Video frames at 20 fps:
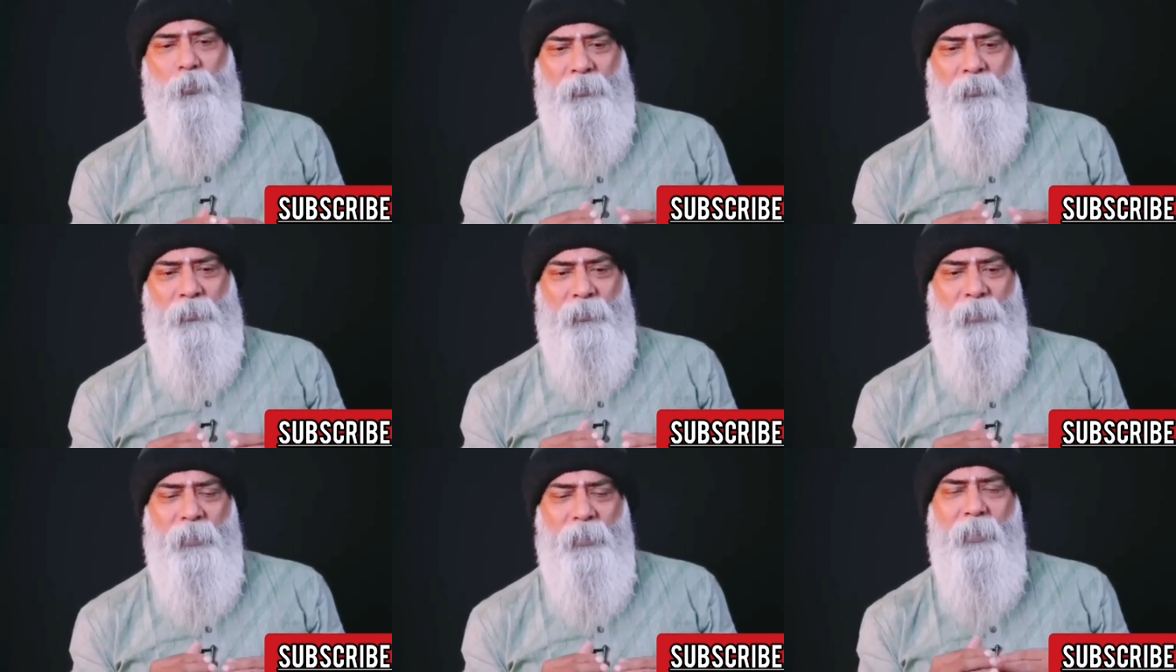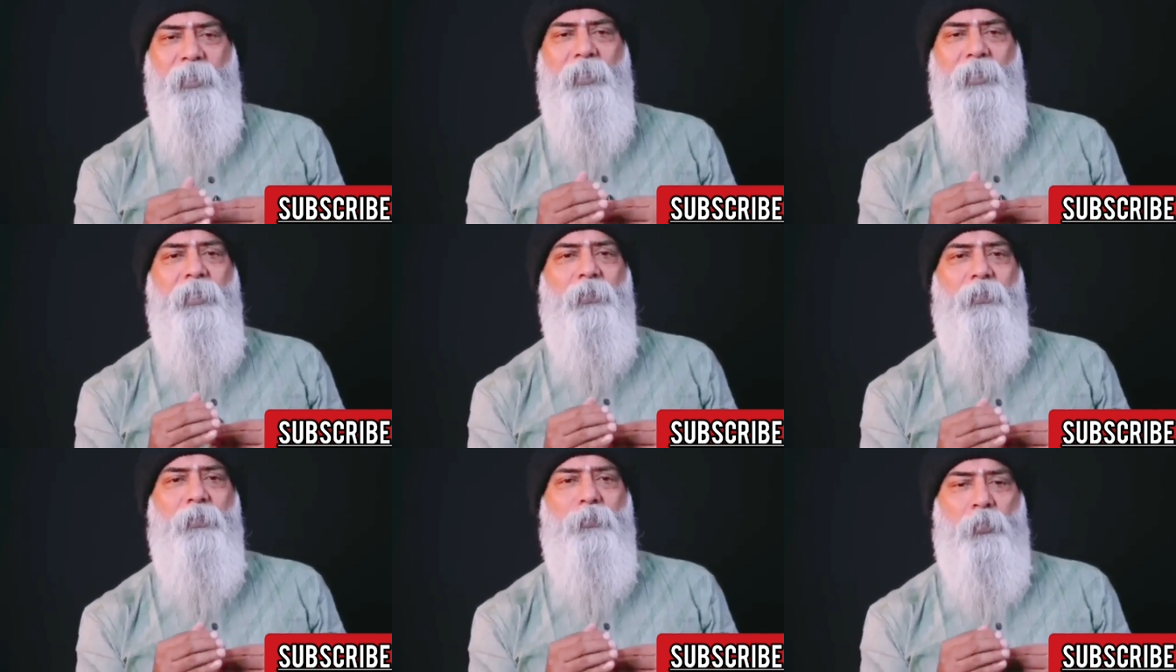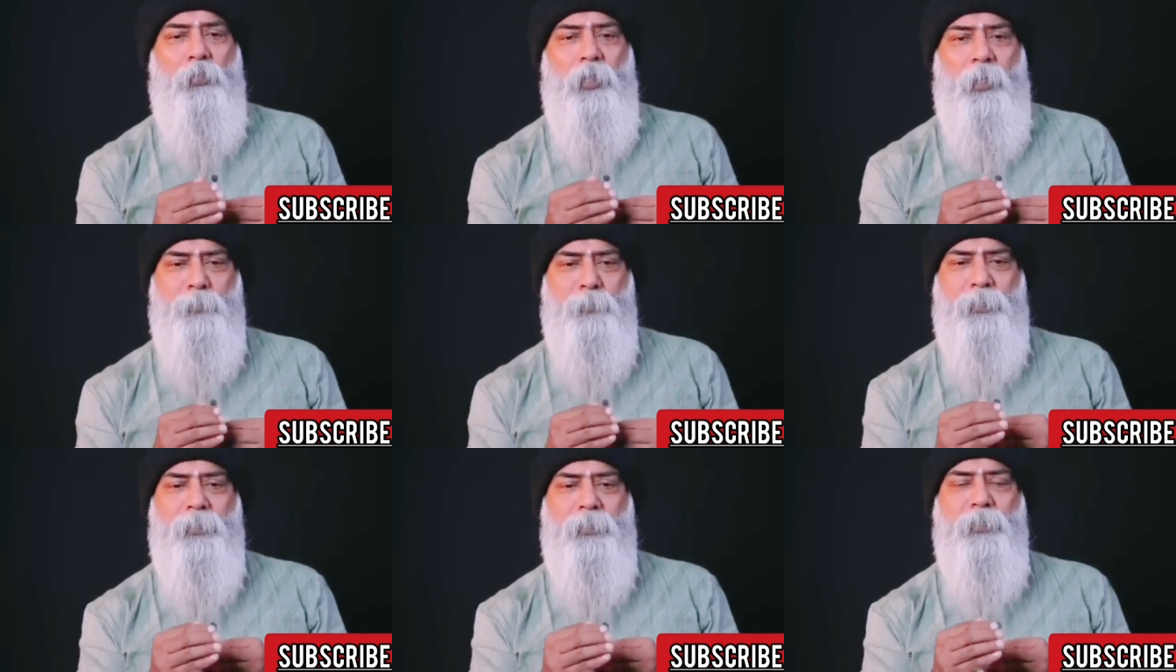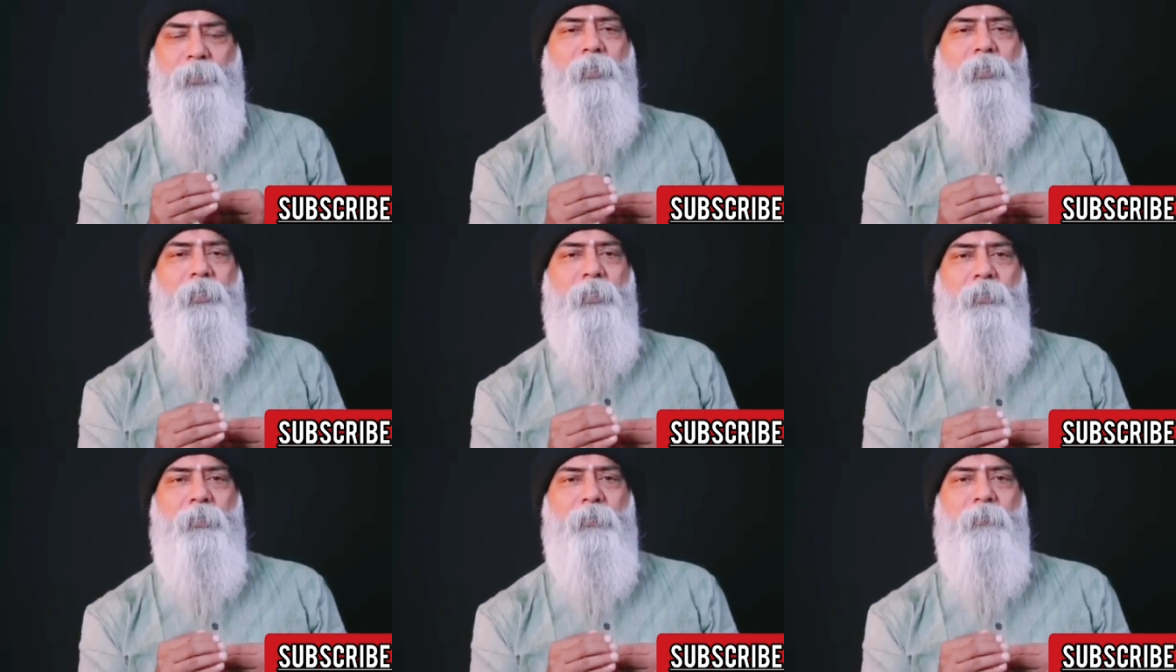ஒரு தடை ஒரு
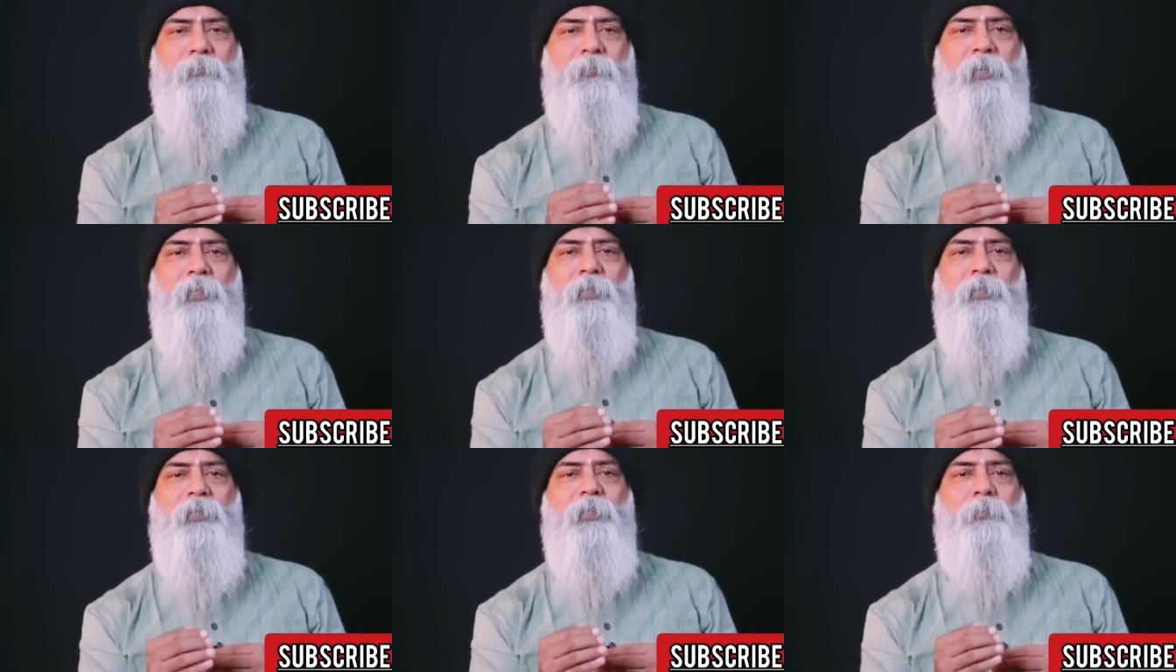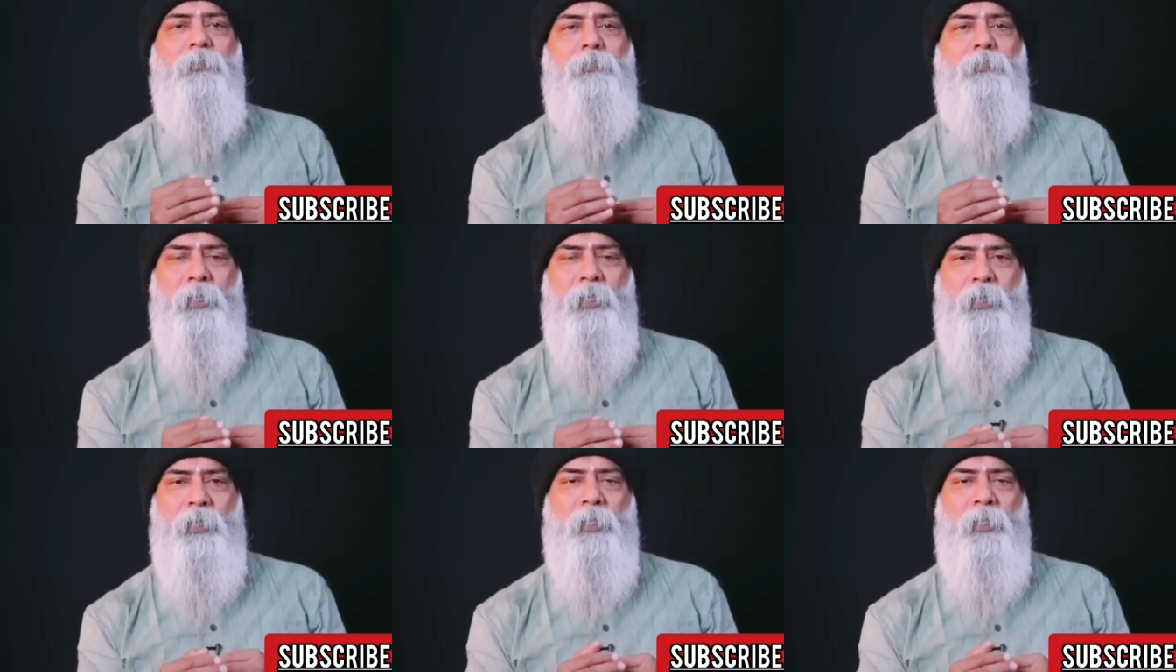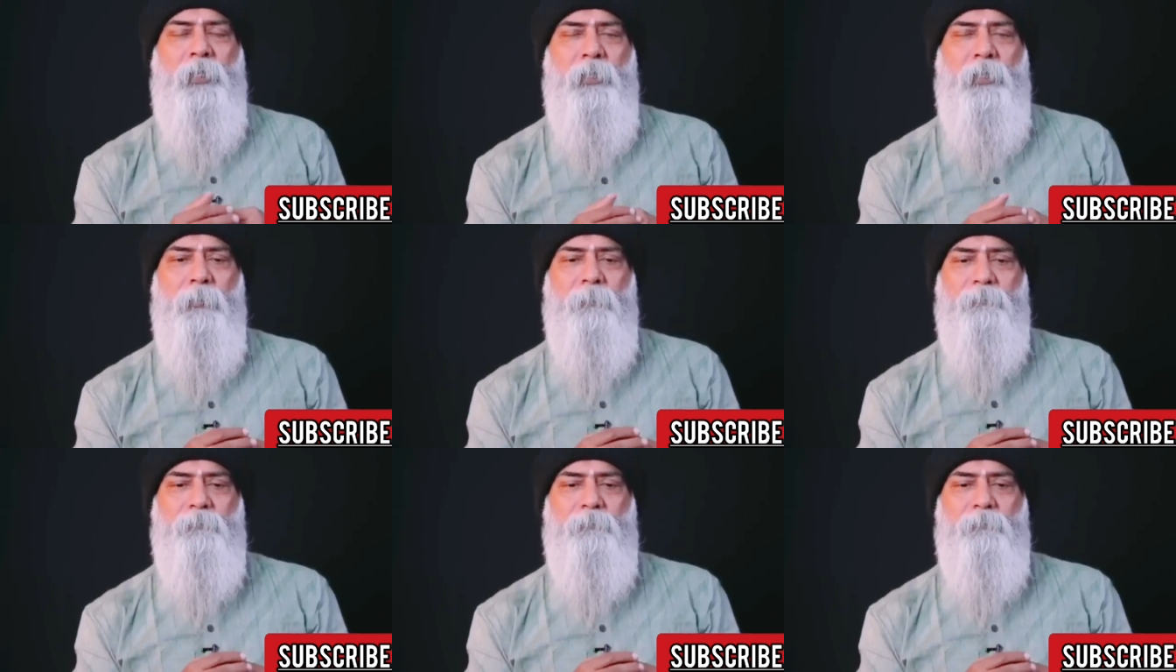அப்டக்கிள் வருது அப்படின்னா